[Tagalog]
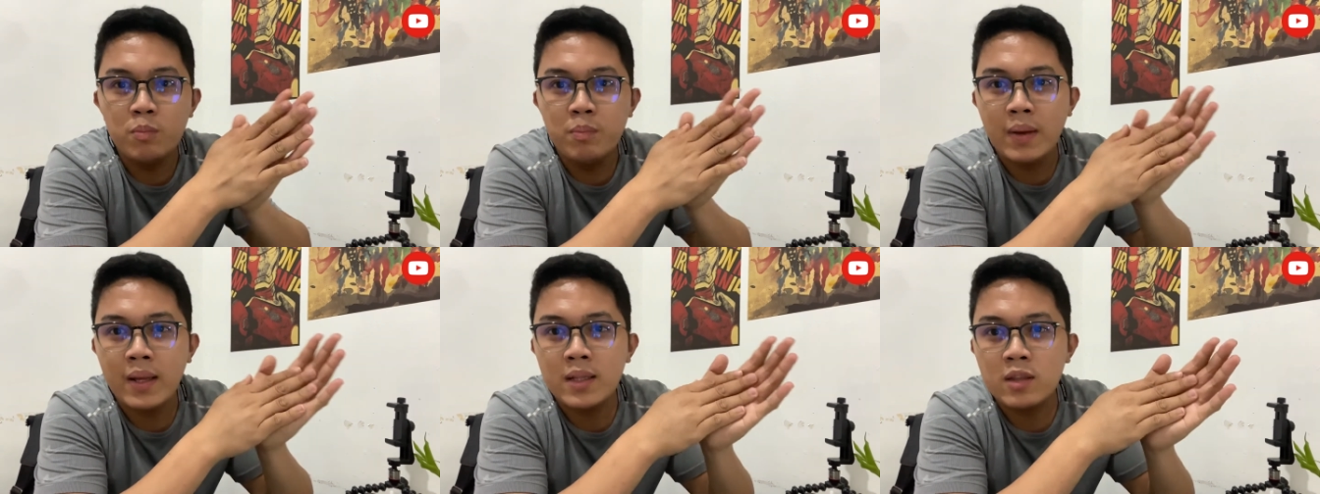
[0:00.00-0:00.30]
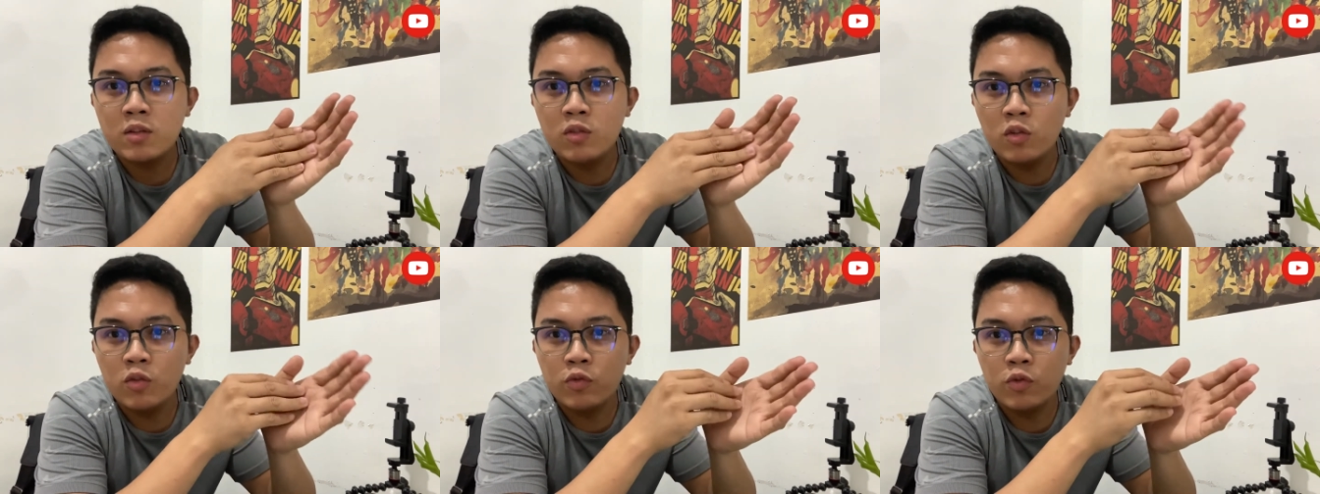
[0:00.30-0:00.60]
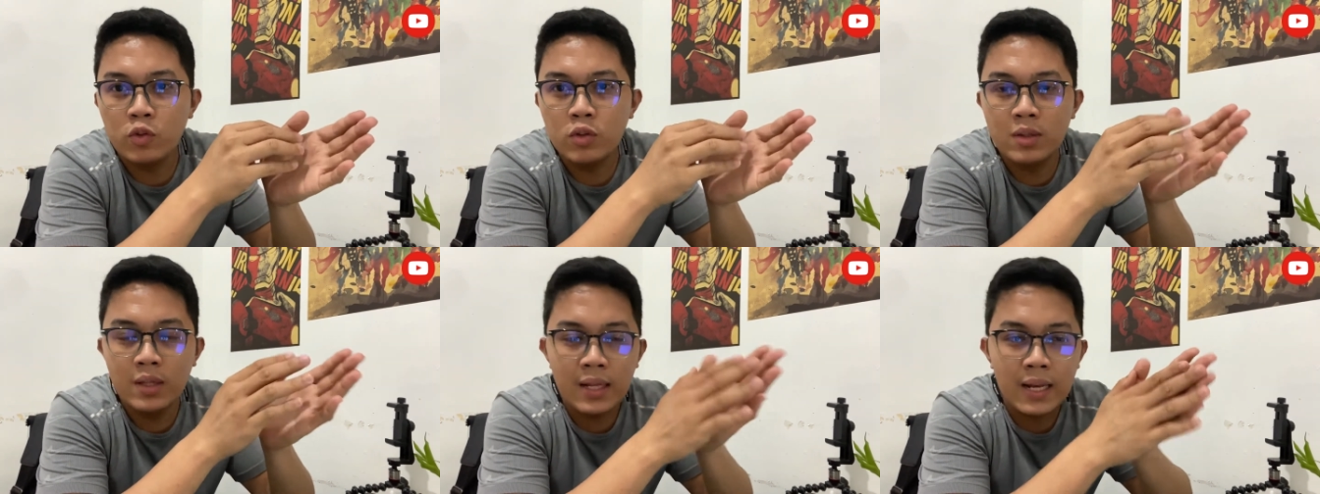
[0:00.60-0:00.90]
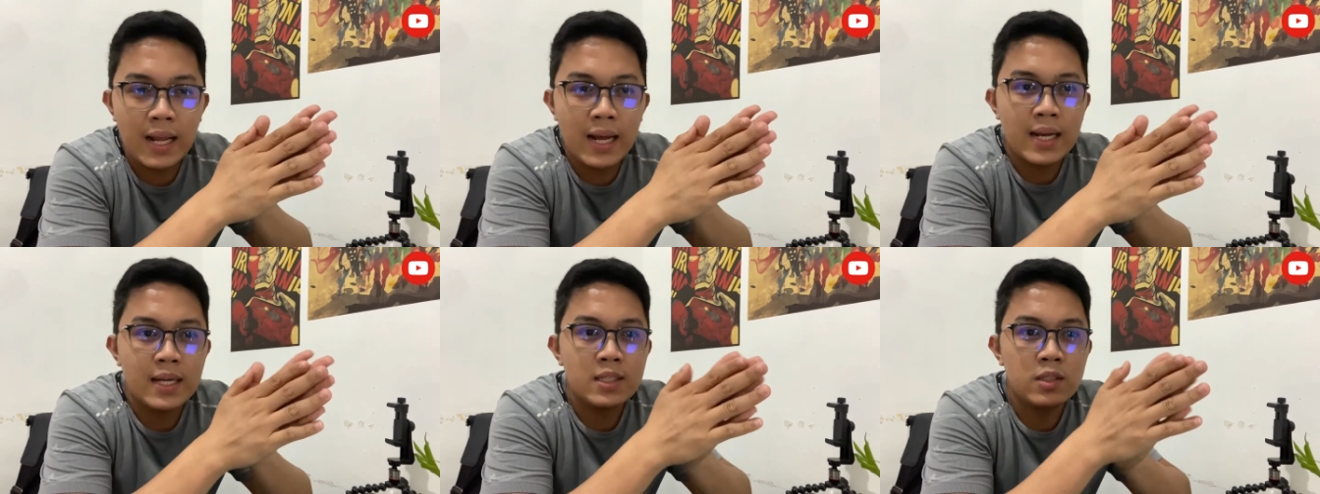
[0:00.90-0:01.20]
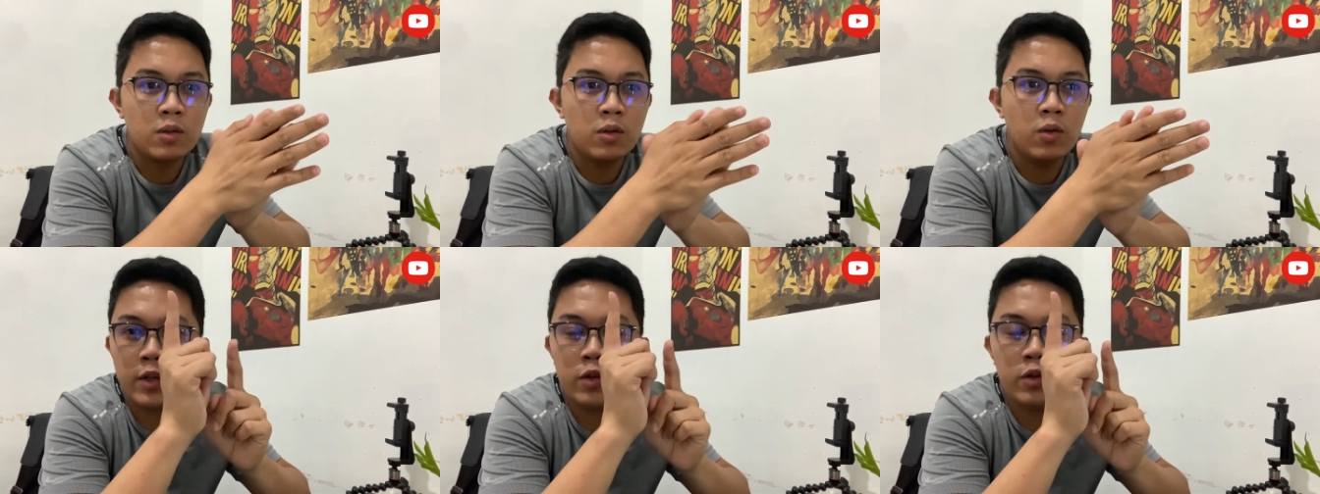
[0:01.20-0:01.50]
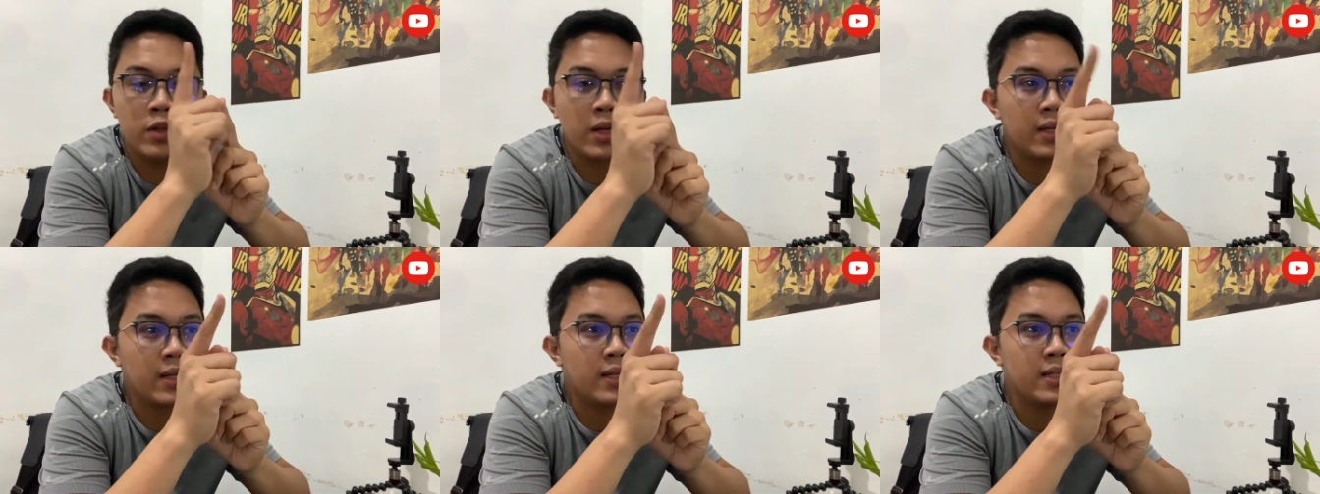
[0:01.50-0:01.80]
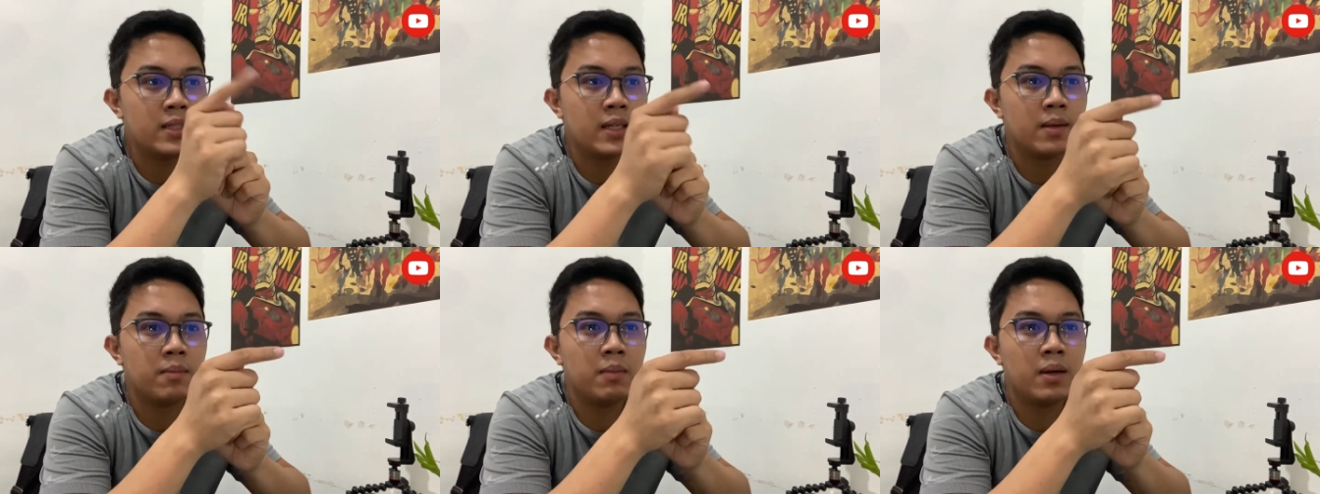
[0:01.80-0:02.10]
improvement ng food nila. So, yun ang
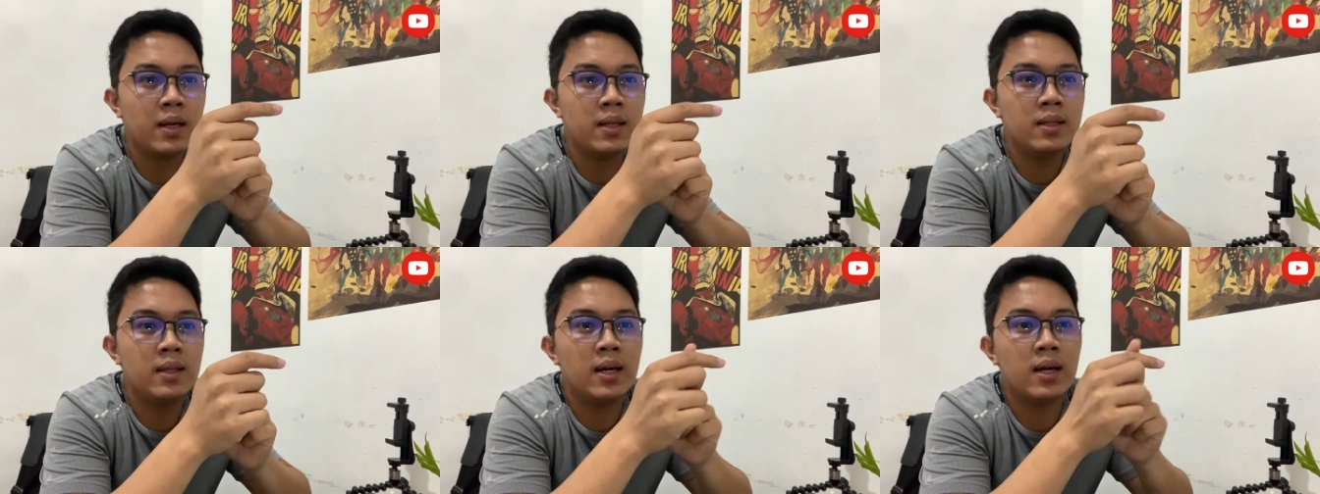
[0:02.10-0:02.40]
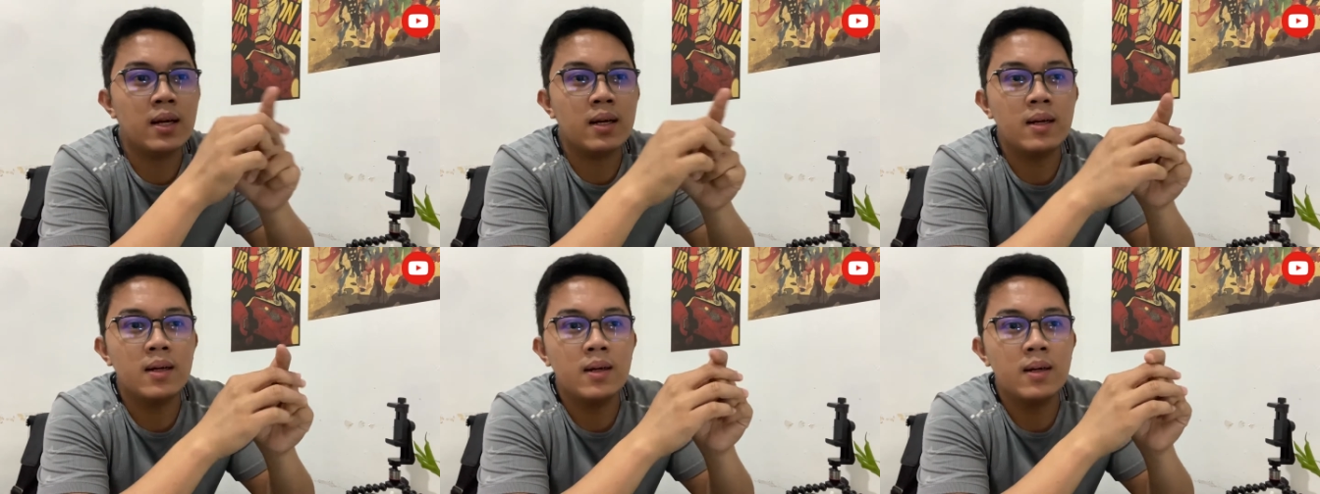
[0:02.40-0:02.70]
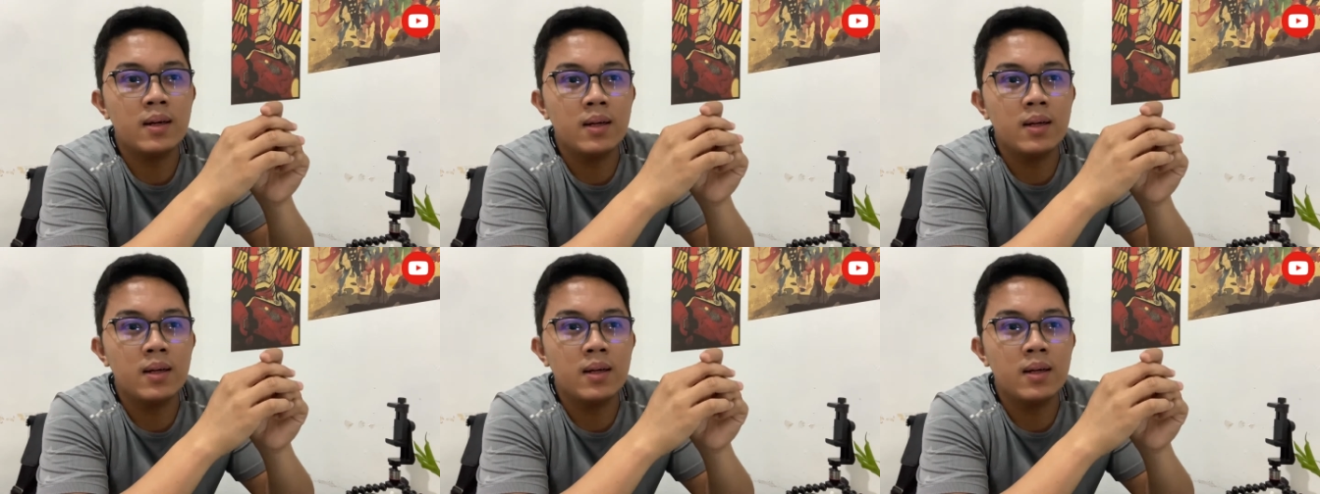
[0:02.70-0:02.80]
isang magandang